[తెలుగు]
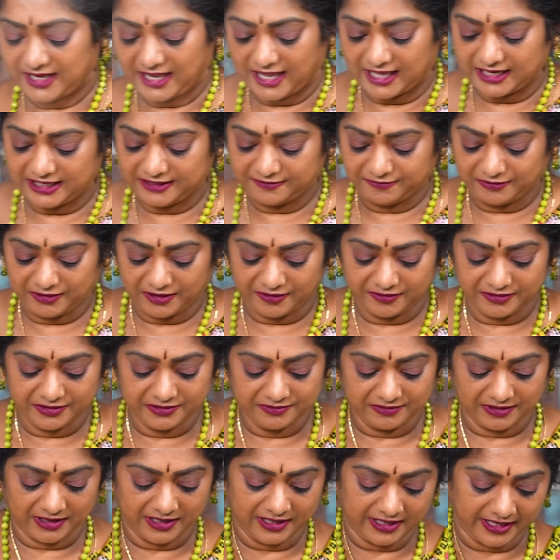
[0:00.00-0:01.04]
కాలీఫ్లవర్
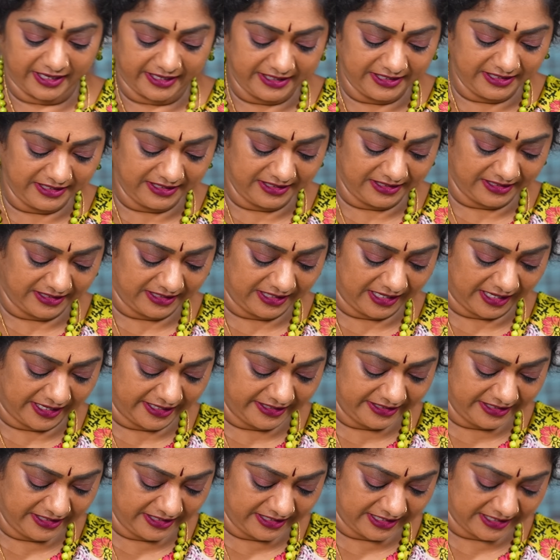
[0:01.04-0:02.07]
వంకాయ
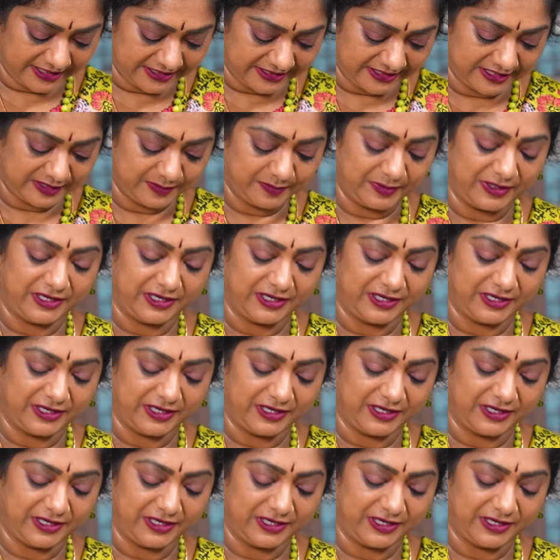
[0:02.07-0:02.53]
కడిగి కట్ చేసి